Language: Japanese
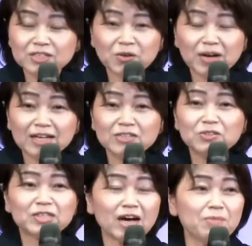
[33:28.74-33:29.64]
書が
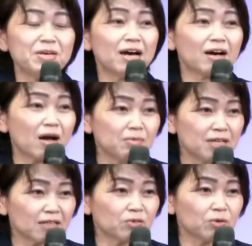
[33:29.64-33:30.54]
言う神が神
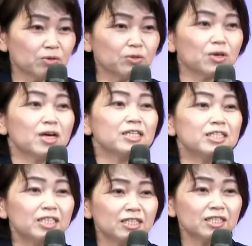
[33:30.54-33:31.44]
だという
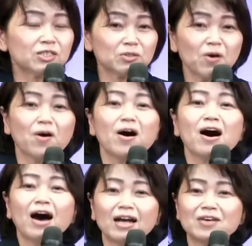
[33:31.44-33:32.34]
事実を
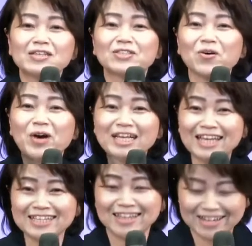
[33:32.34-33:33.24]
表す教会に
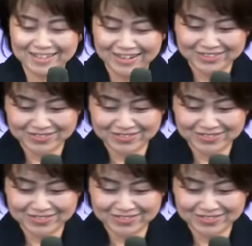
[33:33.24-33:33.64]
なりたいんです。